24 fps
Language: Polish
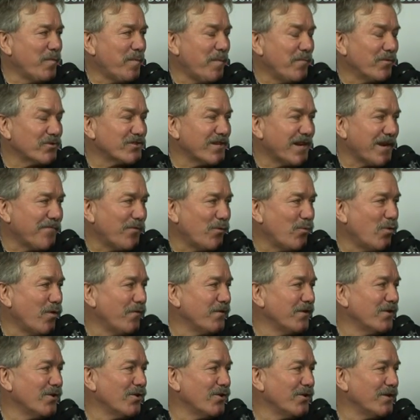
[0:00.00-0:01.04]
pomogę
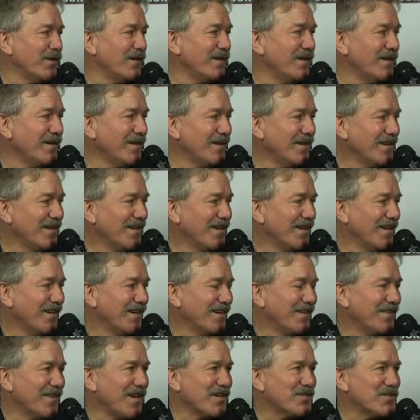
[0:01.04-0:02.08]
Rafałowi, no i
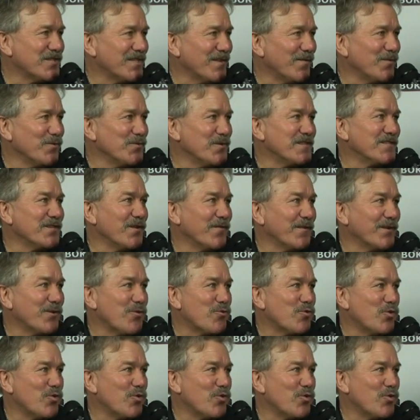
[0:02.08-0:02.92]
nasi zawodnicy z nowego